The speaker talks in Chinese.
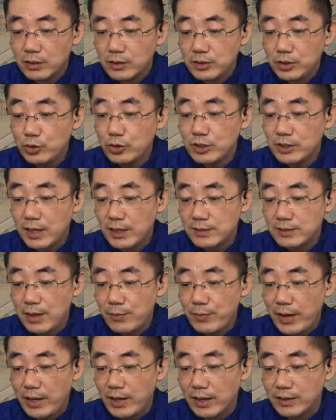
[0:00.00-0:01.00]
就是那三
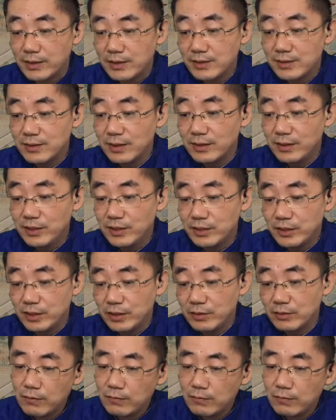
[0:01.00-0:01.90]
百两银子的利银，